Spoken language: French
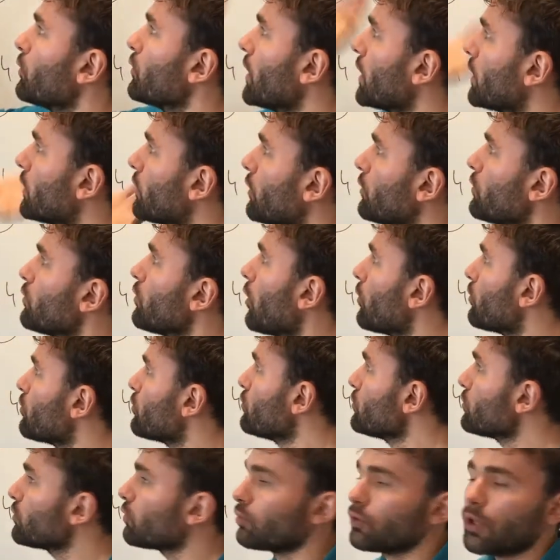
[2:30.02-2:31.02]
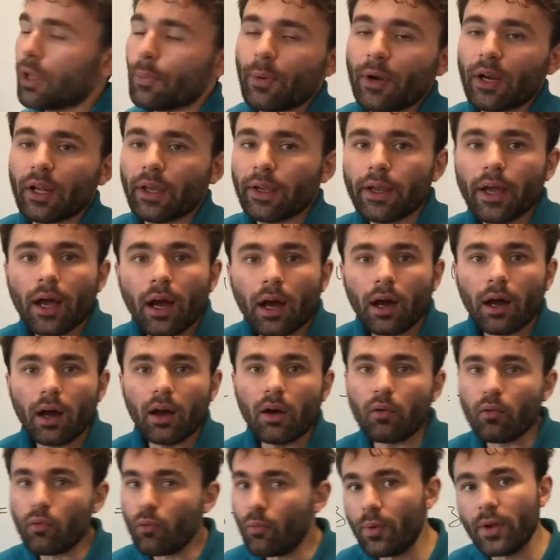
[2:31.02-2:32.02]
une inconnue en plus qu'on appellerait
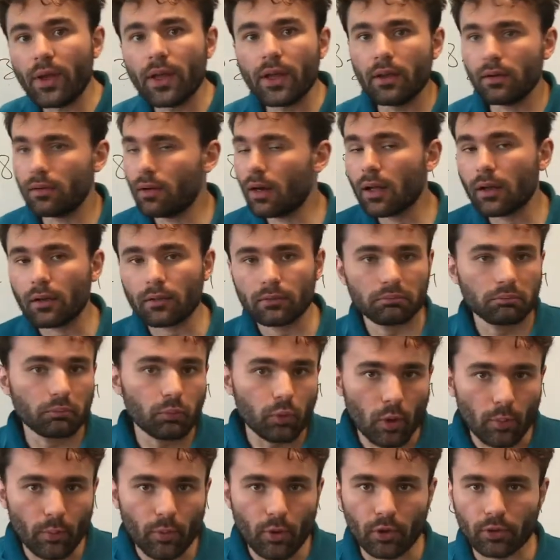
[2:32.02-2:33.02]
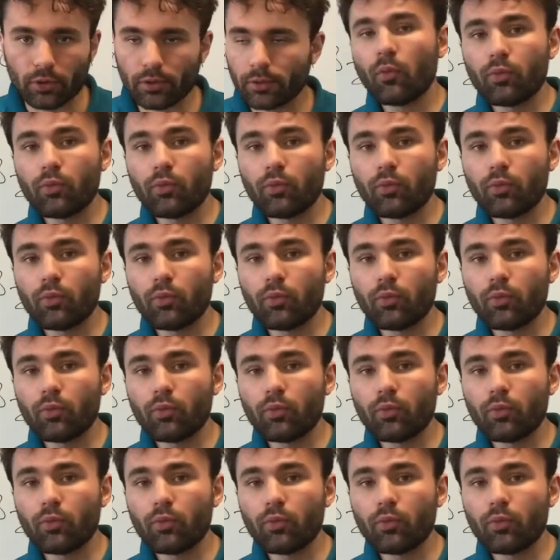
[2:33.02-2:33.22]
A ou B, voilà, peu importe.